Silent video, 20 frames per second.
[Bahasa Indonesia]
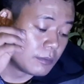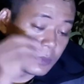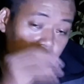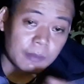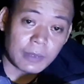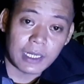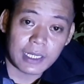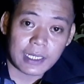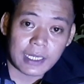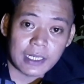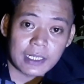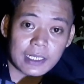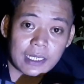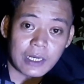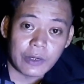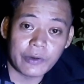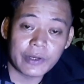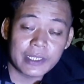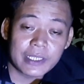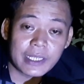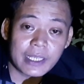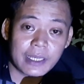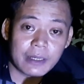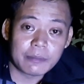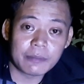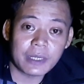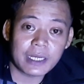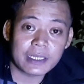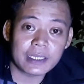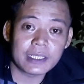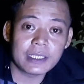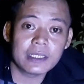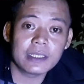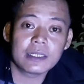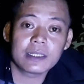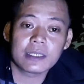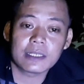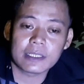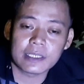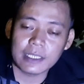memakan kawannya yang
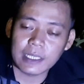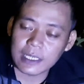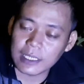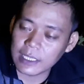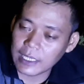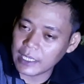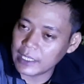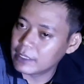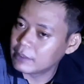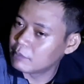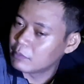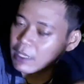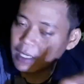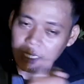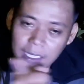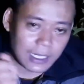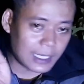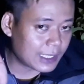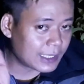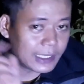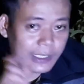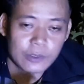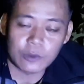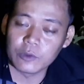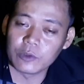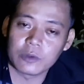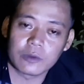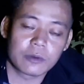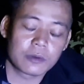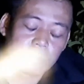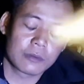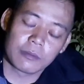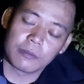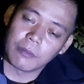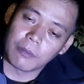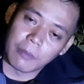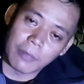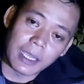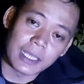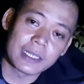mati yang lain bakalan ikut
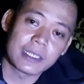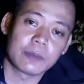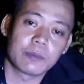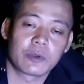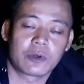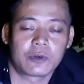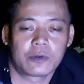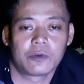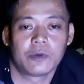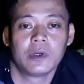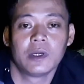mati bro.